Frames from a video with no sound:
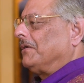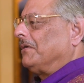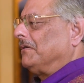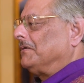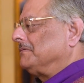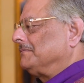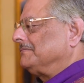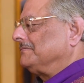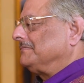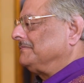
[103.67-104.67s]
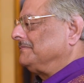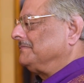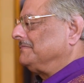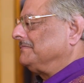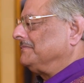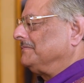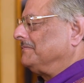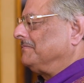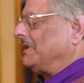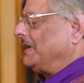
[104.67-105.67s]
और
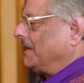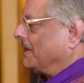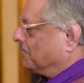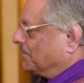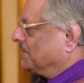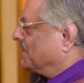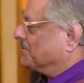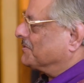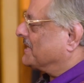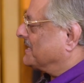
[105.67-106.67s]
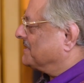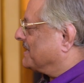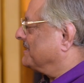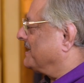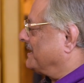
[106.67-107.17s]
मैं अपने देश को ज़्यादा जानता